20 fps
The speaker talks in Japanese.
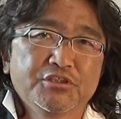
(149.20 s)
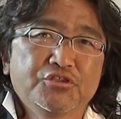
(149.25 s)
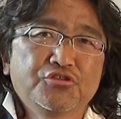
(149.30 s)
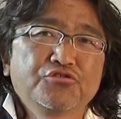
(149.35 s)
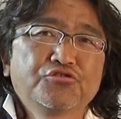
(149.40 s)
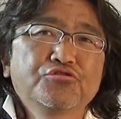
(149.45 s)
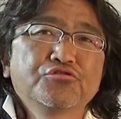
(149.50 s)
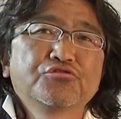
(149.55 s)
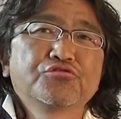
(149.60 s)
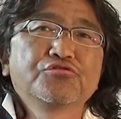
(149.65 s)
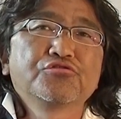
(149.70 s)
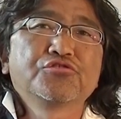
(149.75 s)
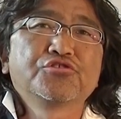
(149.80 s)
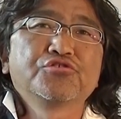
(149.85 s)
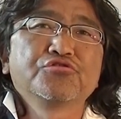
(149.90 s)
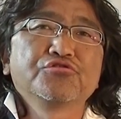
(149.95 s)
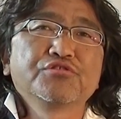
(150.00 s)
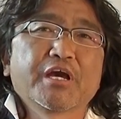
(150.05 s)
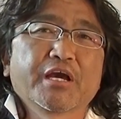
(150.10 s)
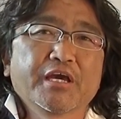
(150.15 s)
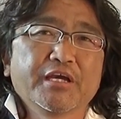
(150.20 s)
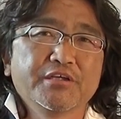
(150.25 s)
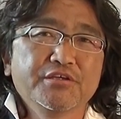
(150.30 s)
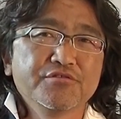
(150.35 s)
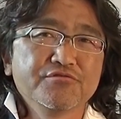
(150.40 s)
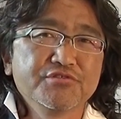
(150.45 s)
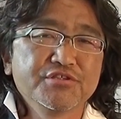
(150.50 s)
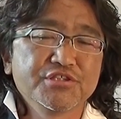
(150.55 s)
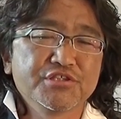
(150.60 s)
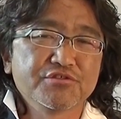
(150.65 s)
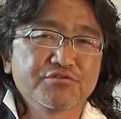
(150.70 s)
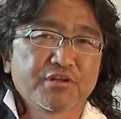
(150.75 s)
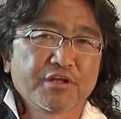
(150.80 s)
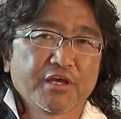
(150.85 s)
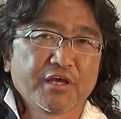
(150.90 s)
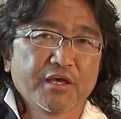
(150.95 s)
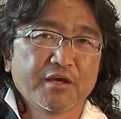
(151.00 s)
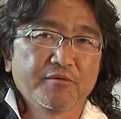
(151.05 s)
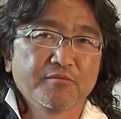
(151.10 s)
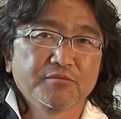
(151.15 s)
手術中だけ、入院中だ
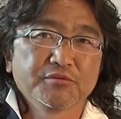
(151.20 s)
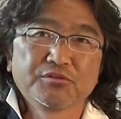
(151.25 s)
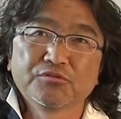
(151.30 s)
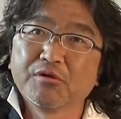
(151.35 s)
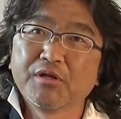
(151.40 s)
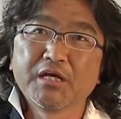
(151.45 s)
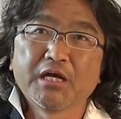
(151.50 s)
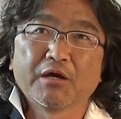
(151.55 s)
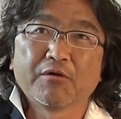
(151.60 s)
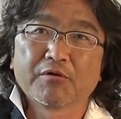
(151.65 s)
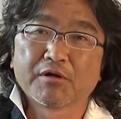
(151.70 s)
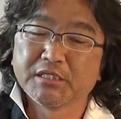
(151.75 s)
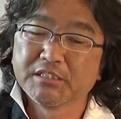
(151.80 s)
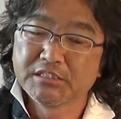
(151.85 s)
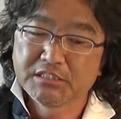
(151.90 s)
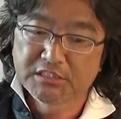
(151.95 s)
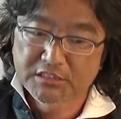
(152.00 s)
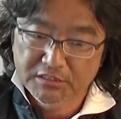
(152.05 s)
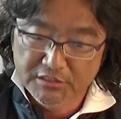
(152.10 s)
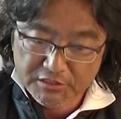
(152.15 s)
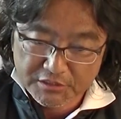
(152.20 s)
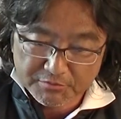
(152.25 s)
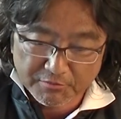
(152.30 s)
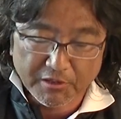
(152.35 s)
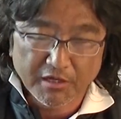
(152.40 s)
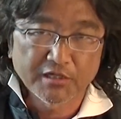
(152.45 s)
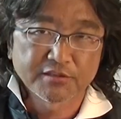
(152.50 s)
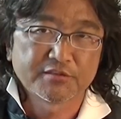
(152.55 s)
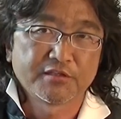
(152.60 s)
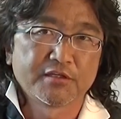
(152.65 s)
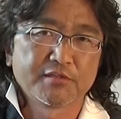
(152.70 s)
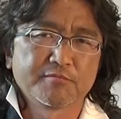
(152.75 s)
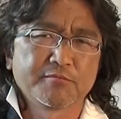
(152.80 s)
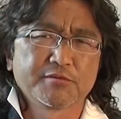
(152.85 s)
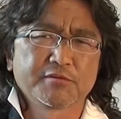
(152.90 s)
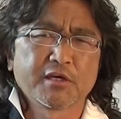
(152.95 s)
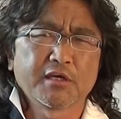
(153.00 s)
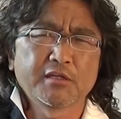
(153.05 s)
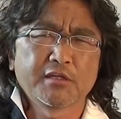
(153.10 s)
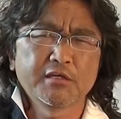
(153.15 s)
け。それ以外俺いちにちも欠かしてない。も
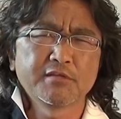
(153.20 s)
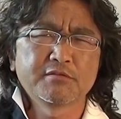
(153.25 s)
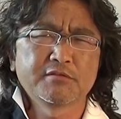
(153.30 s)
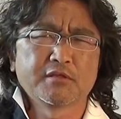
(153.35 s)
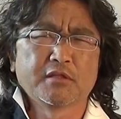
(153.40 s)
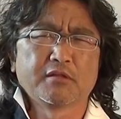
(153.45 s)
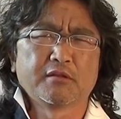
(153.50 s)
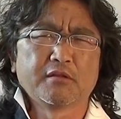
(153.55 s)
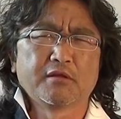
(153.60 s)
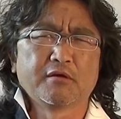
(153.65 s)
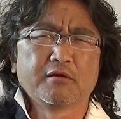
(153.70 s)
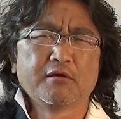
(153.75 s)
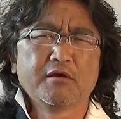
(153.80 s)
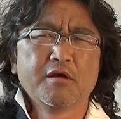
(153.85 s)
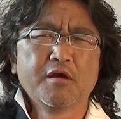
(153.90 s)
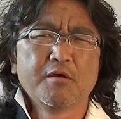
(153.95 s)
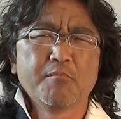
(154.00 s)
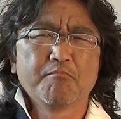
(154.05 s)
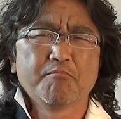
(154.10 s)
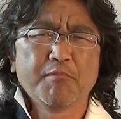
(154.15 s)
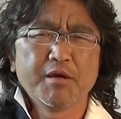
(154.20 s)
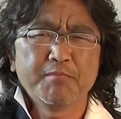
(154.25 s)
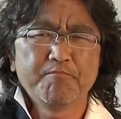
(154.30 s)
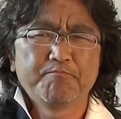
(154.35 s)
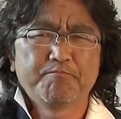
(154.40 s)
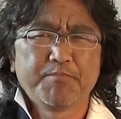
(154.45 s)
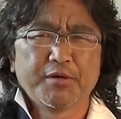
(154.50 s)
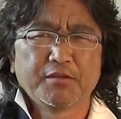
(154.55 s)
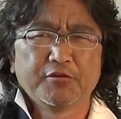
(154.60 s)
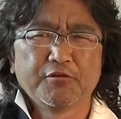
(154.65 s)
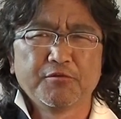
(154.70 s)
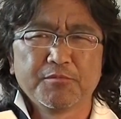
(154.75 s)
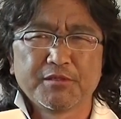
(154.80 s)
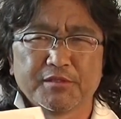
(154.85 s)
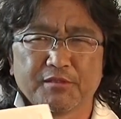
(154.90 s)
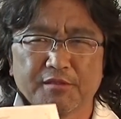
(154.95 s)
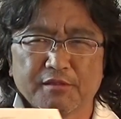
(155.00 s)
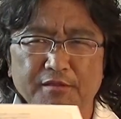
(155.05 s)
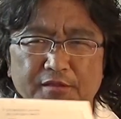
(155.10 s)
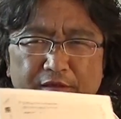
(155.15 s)
う酒大好きなんだよ。毎晩飲み行っ
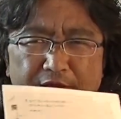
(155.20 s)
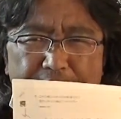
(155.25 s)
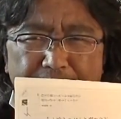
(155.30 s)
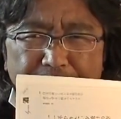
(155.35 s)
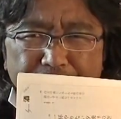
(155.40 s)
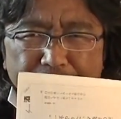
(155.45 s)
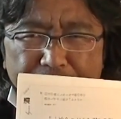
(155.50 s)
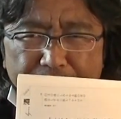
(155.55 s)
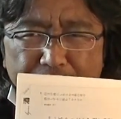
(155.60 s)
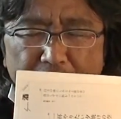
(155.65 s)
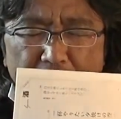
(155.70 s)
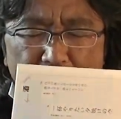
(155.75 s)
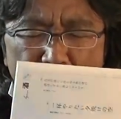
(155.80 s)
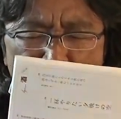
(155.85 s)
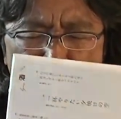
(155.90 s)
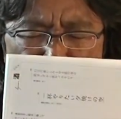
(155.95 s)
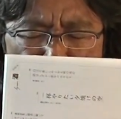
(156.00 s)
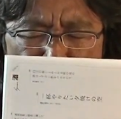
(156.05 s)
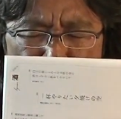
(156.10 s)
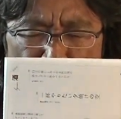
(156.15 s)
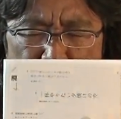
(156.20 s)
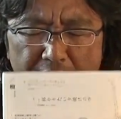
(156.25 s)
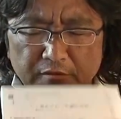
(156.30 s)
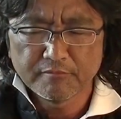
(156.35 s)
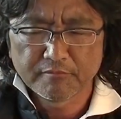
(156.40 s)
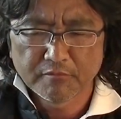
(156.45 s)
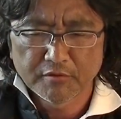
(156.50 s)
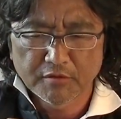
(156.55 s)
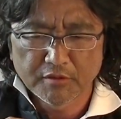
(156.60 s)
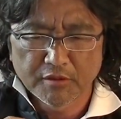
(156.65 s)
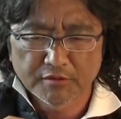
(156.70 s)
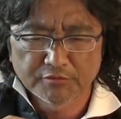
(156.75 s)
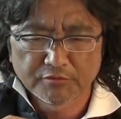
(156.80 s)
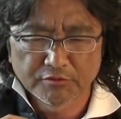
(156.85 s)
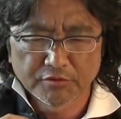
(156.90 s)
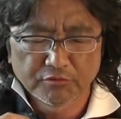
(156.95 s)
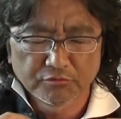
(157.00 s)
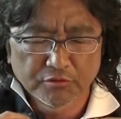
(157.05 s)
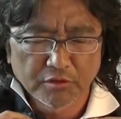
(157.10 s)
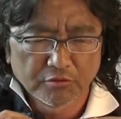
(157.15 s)
てるんだよ。そしてね、あ、そん
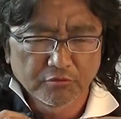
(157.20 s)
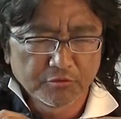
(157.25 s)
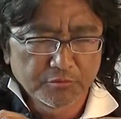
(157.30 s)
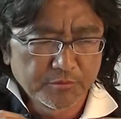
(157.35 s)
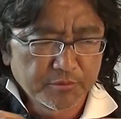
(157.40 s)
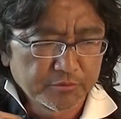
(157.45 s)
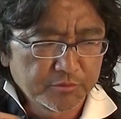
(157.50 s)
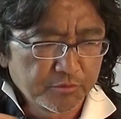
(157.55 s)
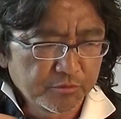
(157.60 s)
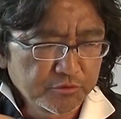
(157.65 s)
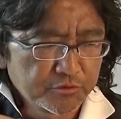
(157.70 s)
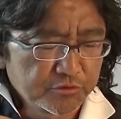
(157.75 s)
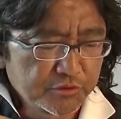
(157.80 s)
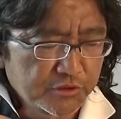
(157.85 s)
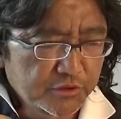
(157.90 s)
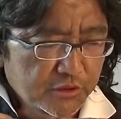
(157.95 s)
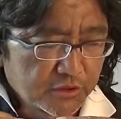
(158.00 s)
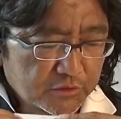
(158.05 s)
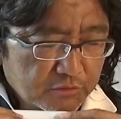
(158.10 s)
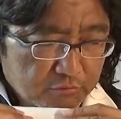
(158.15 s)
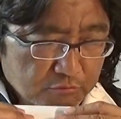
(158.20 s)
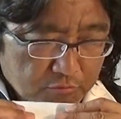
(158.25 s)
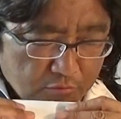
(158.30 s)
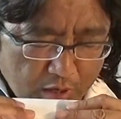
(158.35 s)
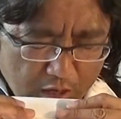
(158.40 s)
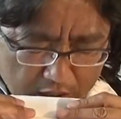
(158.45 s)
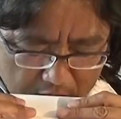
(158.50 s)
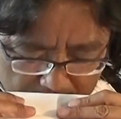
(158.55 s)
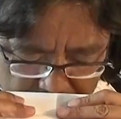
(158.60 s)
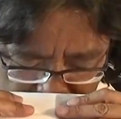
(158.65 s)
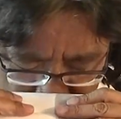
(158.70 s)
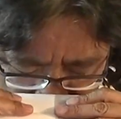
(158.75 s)
なことはどうでもよく、もうちょっと言いたかったことは、